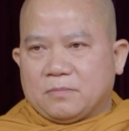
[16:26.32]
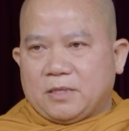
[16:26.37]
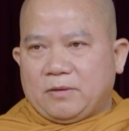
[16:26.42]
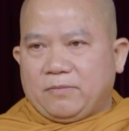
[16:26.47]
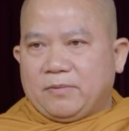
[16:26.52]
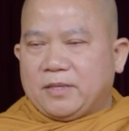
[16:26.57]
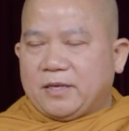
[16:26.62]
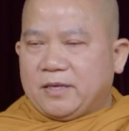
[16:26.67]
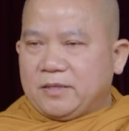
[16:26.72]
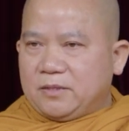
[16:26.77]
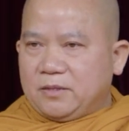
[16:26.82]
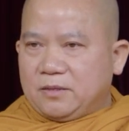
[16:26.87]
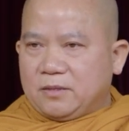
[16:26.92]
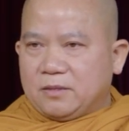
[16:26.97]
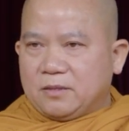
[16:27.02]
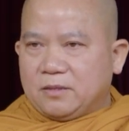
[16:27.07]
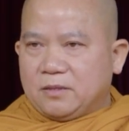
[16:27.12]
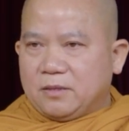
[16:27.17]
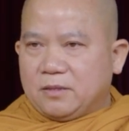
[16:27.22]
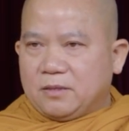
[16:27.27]
Thế vị thấy
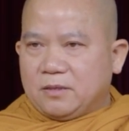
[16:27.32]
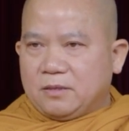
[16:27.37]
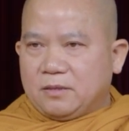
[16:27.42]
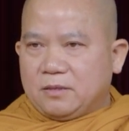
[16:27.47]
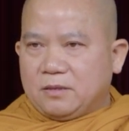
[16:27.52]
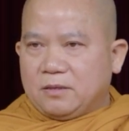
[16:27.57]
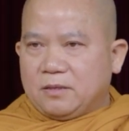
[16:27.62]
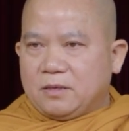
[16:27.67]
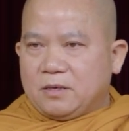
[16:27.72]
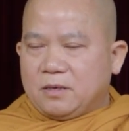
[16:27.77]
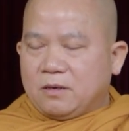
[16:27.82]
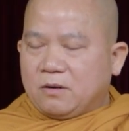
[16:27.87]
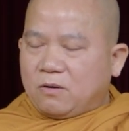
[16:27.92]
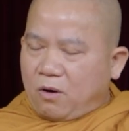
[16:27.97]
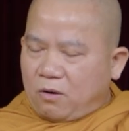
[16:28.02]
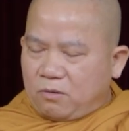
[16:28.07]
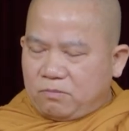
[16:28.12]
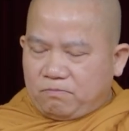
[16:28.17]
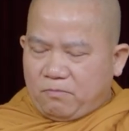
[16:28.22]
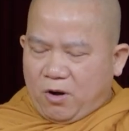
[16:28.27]
chưa?
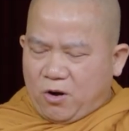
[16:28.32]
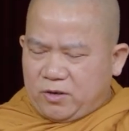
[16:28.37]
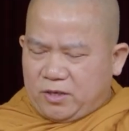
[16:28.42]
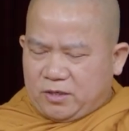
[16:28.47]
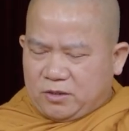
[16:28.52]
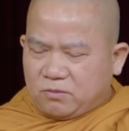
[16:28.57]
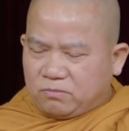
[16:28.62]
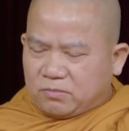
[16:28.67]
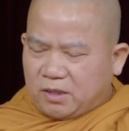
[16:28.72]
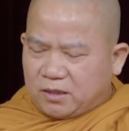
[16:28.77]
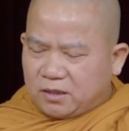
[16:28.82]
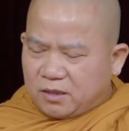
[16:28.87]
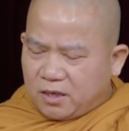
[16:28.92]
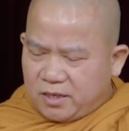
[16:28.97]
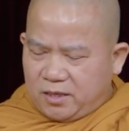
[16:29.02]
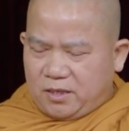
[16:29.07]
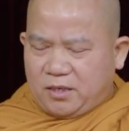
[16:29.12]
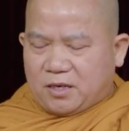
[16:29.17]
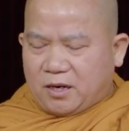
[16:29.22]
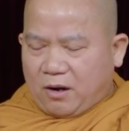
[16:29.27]
Có bao giờ chúng ta
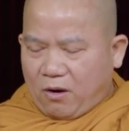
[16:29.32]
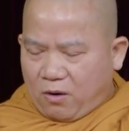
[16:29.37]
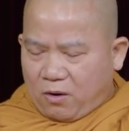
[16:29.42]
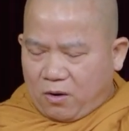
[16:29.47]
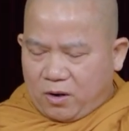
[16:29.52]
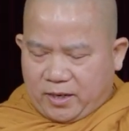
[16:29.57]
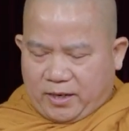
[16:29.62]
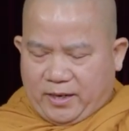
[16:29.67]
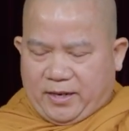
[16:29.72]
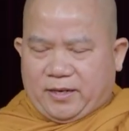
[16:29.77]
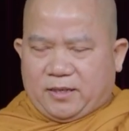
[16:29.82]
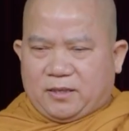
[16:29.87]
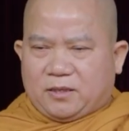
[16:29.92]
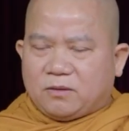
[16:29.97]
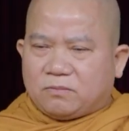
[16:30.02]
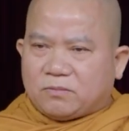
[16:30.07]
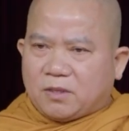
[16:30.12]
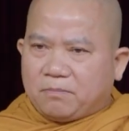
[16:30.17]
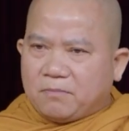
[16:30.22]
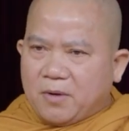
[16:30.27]
đi khó khăn
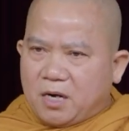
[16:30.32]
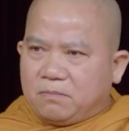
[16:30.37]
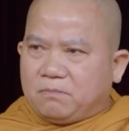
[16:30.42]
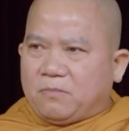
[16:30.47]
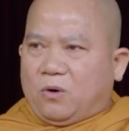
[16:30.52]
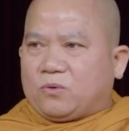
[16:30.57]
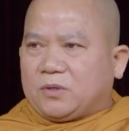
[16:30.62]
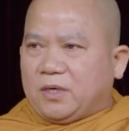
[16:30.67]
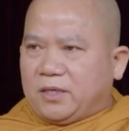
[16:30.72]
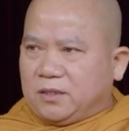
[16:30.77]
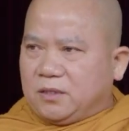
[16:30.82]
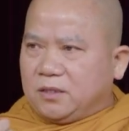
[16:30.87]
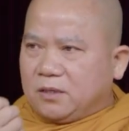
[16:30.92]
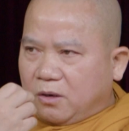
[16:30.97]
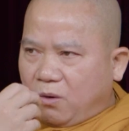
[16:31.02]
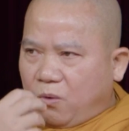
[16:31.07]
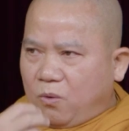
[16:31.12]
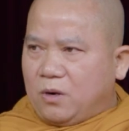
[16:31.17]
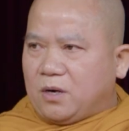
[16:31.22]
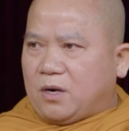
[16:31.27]
Chúng ta bưng một ly
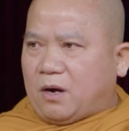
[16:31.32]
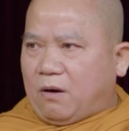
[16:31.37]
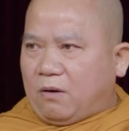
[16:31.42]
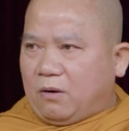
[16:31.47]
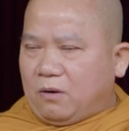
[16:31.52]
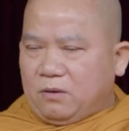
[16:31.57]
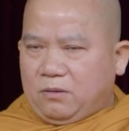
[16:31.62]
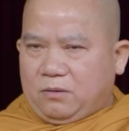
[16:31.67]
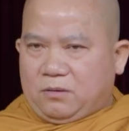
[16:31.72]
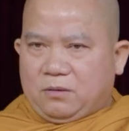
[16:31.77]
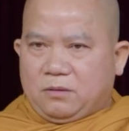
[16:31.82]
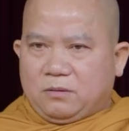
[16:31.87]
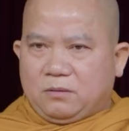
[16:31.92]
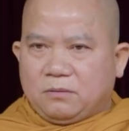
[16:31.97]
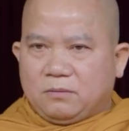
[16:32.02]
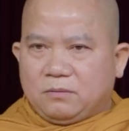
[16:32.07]
nước uống khó